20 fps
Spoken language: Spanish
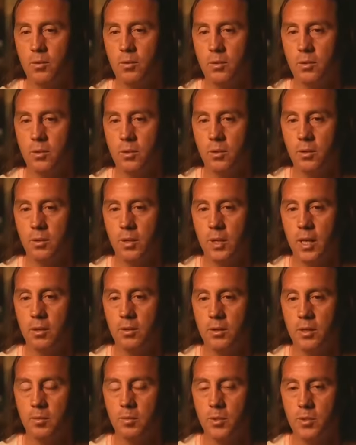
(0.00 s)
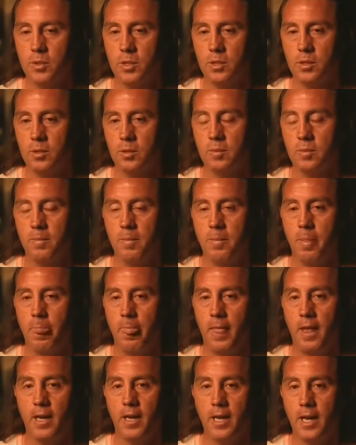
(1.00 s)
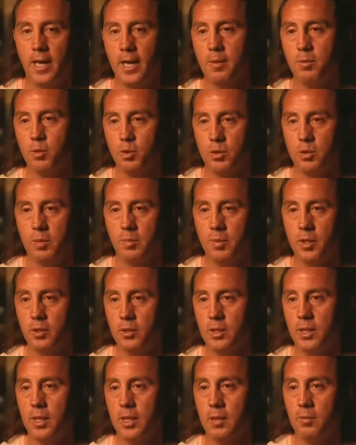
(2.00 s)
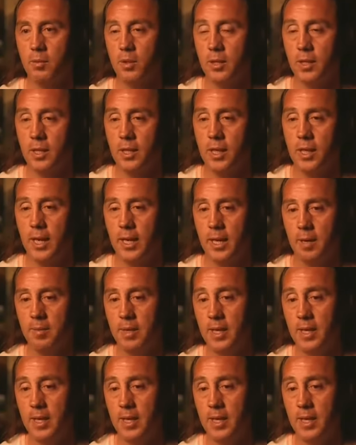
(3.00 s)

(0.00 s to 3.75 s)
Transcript: junto con Carlos Hermosillo, ganamos una pelota en el borde del área,